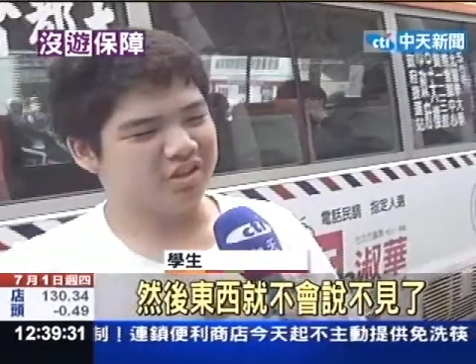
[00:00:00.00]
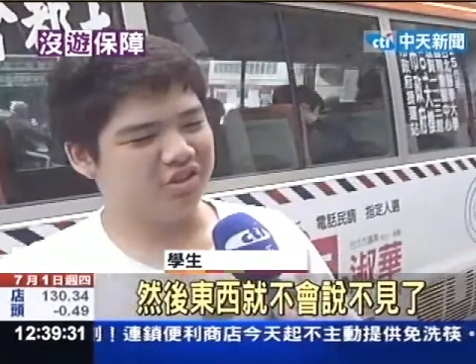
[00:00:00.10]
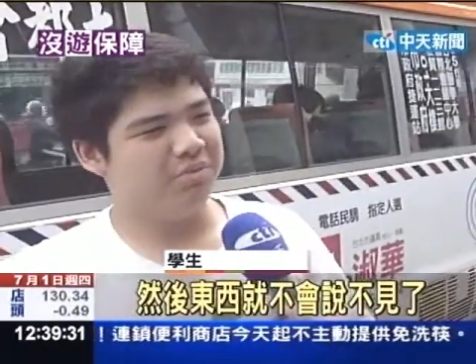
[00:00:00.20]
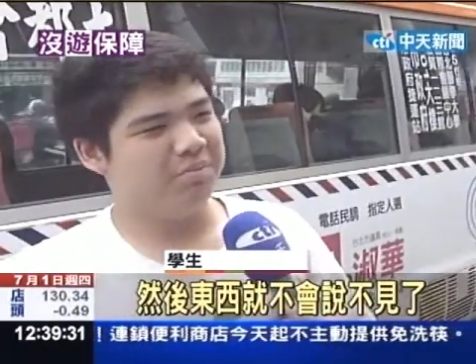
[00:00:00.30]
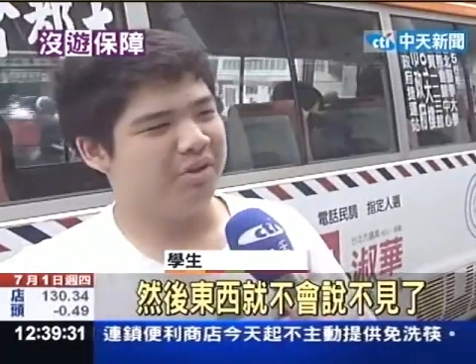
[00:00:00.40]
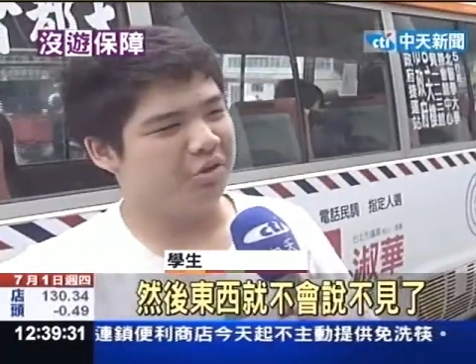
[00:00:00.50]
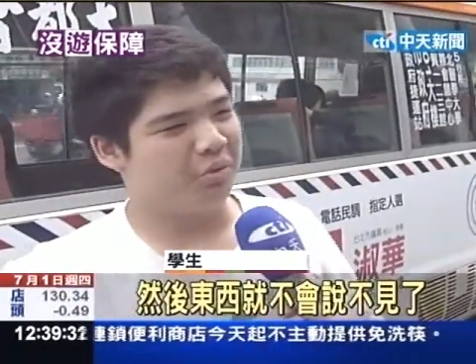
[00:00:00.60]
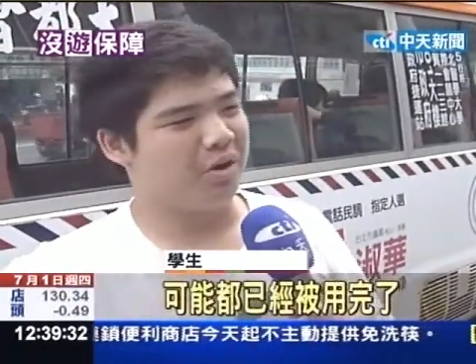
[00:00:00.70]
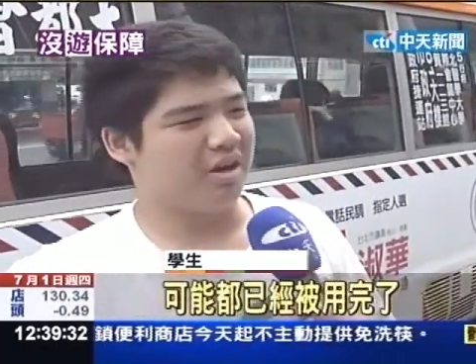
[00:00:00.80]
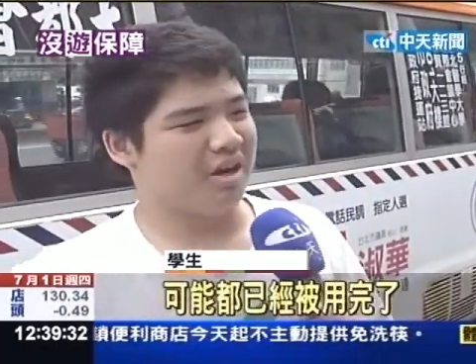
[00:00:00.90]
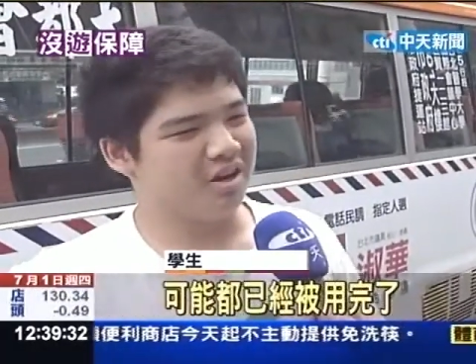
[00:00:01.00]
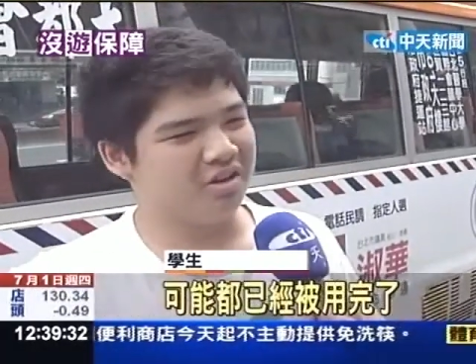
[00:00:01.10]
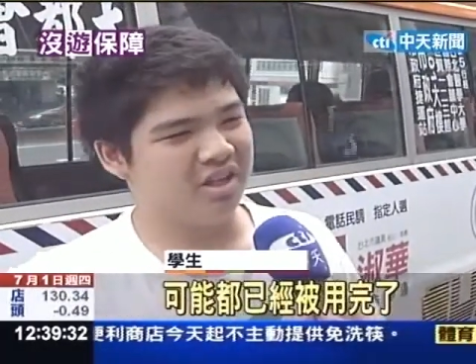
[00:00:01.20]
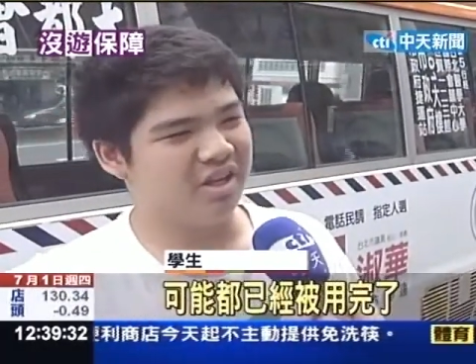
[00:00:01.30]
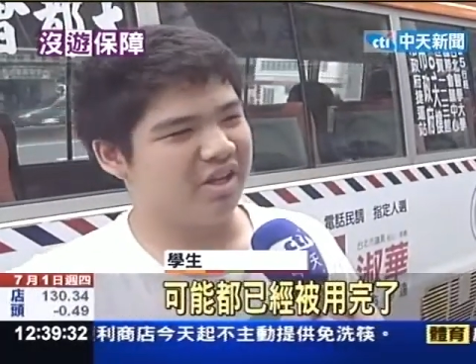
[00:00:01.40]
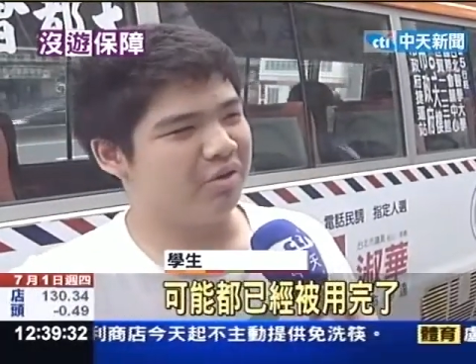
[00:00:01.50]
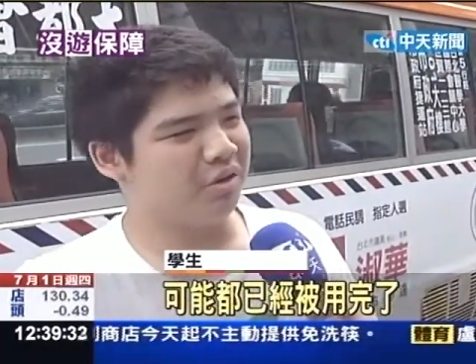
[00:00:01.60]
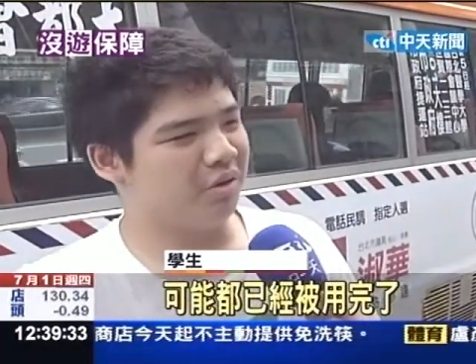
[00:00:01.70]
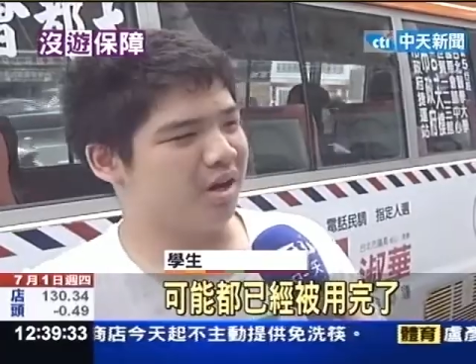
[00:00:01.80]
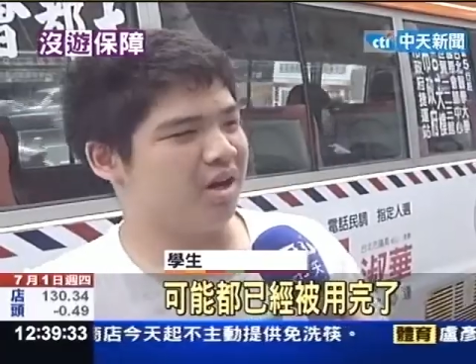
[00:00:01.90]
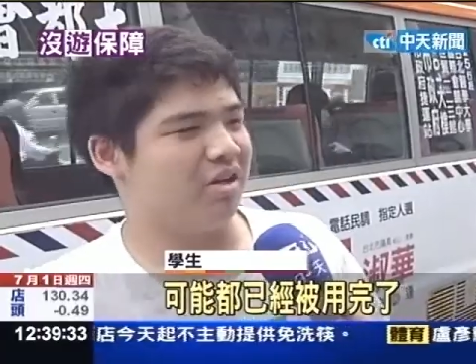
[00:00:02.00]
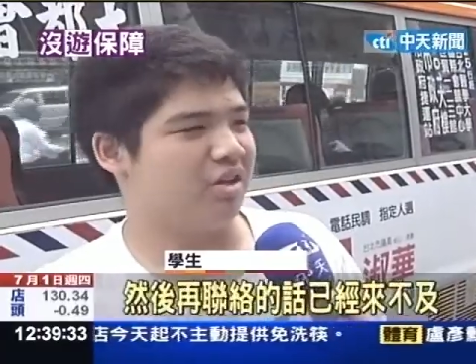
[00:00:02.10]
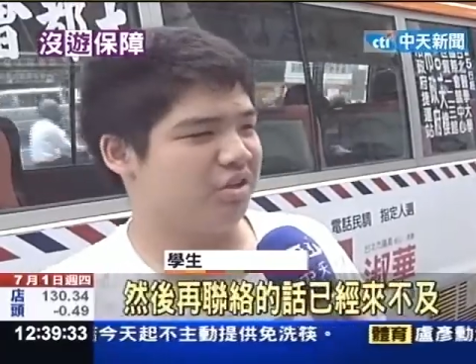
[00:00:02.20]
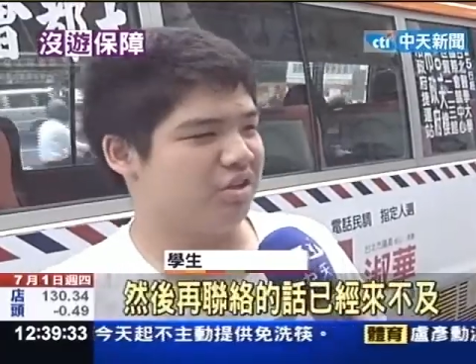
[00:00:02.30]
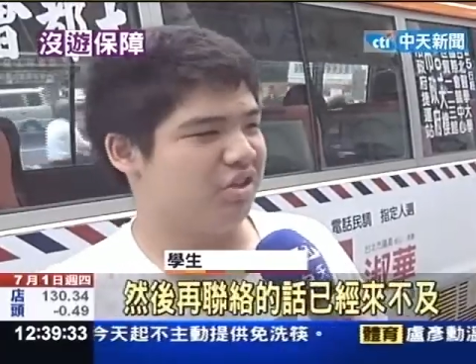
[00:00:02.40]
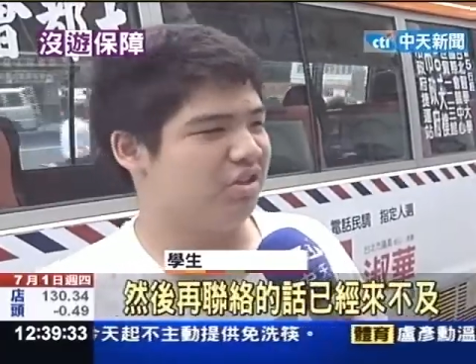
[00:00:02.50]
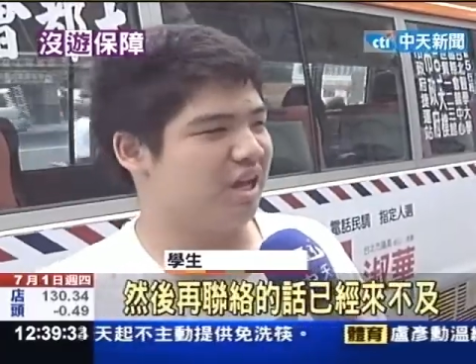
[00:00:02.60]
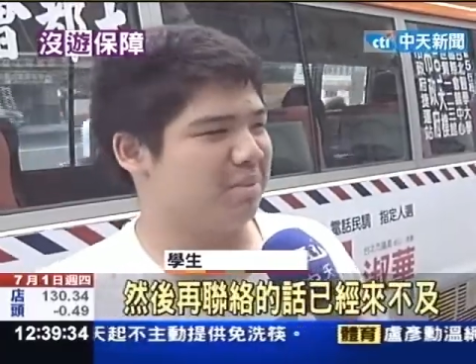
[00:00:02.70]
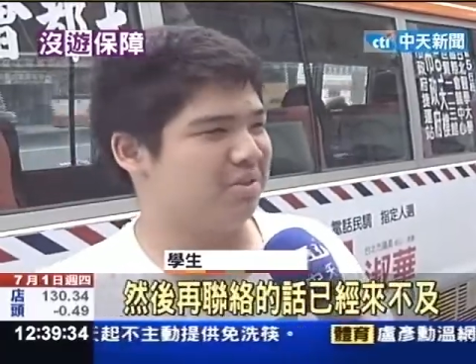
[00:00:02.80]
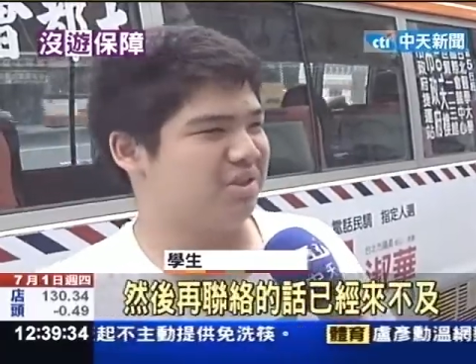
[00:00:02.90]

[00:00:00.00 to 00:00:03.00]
可能都已经被用完，然后再联络的话，可能已经来